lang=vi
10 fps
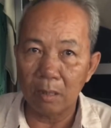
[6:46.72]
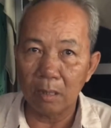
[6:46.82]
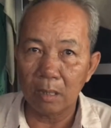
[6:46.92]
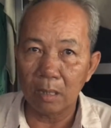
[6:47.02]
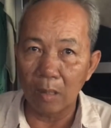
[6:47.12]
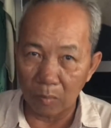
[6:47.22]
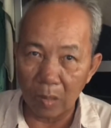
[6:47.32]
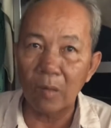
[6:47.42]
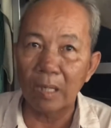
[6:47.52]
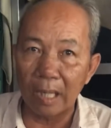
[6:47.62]
nó đụng
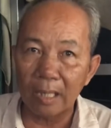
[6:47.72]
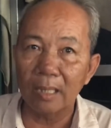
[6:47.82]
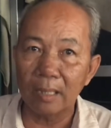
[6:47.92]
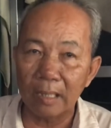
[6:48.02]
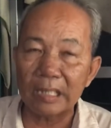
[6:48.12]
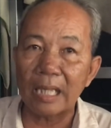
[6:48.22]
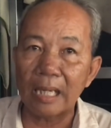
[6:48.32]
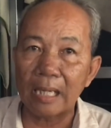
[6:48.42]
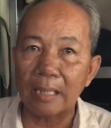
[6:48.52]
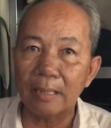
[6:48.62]
vô người đó là người đó chết
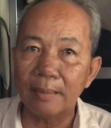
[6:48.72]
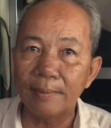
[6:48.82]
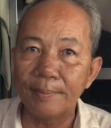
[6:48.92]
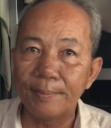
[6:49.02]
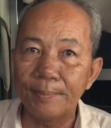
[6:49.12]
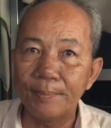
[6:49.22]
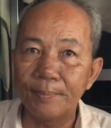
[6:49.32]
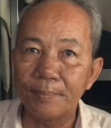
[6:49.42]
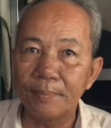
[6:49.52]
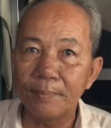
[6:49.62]
á wow
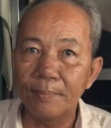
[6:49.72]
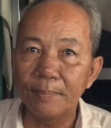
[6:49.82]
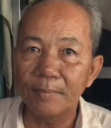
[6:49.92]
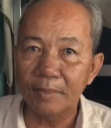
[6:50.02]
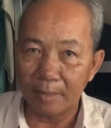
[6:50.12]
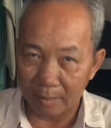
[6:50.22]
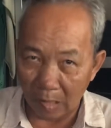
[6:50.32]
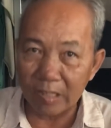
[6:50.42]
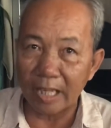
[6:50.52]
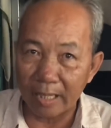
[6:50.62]
ghê vậy
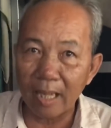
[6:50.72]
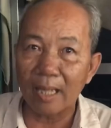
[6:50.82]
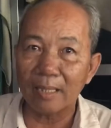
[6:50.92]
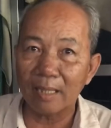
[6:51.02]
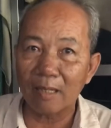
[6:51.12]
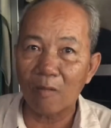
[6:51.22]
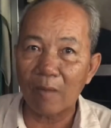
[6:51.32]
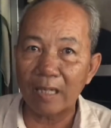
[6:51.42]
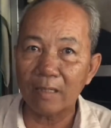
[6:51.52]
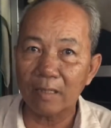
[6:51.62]
nói vậy đó chứ không
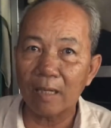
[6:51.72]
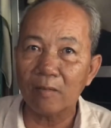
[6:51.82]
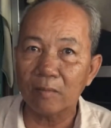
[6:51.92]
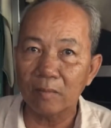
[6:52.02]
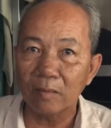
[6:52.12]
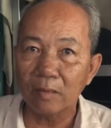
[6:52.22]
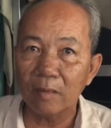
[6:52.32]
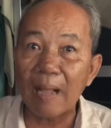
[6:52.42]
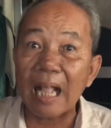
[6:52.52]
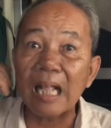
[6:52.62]
phải thường đâu
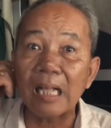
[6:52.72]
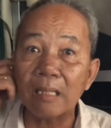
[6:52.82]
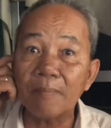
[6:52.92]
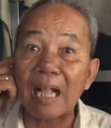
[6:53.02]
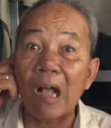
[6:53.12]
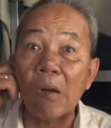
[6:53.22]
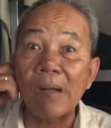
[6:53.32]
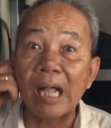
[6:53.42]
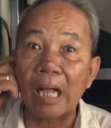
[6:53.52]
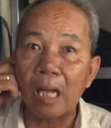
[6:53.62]
bắt á à, bắt hồn
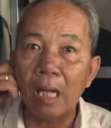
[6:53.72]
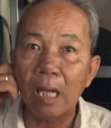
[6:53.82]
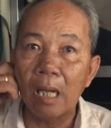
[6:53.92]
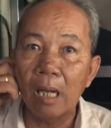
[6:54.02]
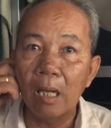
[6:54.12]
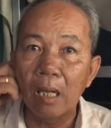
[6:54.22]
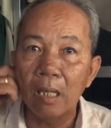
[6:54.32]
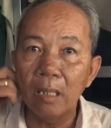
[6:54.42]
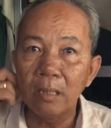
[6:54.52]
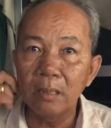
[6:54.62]
á bắt hồn mình
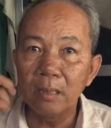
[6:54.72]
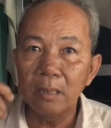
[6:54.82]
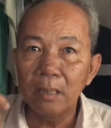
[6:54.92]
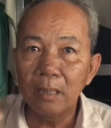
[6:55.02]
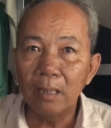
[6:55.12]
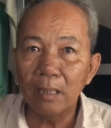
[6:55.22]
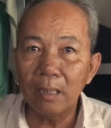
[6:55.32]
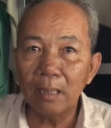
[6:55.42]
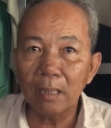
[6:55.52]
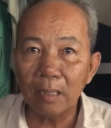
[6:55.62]

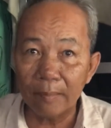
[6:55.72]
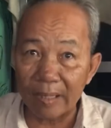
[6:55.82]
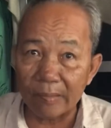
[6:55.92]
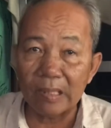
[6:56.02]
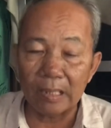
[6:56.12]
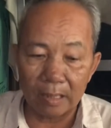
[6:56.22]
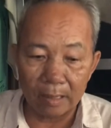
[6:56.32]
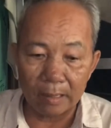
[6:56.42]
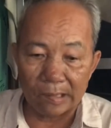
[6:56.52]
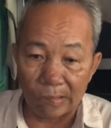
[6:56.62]
nên yêu á
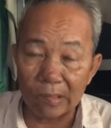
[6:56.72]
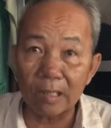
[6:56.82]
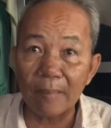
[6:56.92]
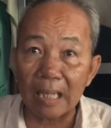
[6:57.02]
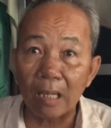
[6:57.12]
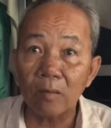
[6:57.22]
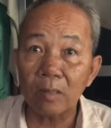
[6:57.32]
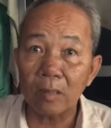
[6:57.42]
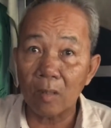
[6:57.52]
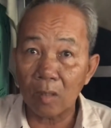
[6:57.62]
đụng là nó bắt hồn
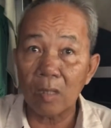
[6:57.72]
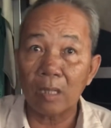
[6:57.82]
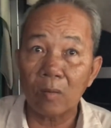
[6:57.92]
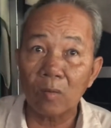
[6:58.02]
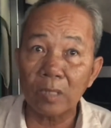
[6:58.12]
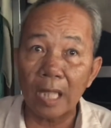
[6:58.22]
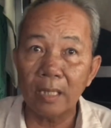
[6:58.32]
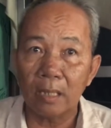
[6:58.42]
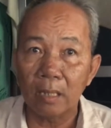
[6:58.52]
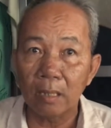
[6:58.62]
nó nó, nó là con nhưng tinh. mà
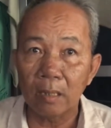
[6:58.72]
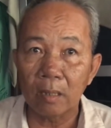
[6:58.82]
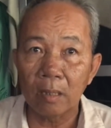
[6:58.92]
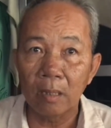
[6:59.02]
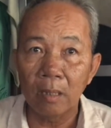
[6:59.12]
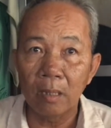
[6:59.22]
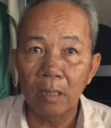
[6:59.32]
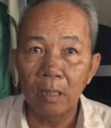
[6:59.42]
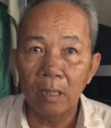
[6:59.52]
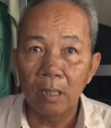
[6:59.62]
nó đụng vô cái
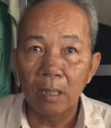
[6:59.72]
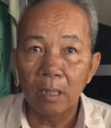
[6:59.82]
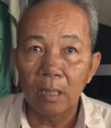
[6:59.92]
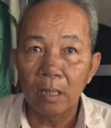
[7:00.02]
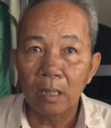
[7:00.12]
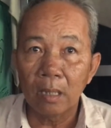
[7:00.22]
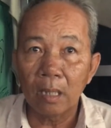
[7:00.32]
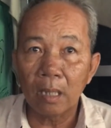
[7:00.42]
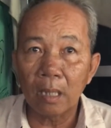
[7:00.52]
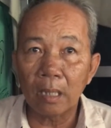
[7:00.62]
cây là nó có thể ngã ra nó chết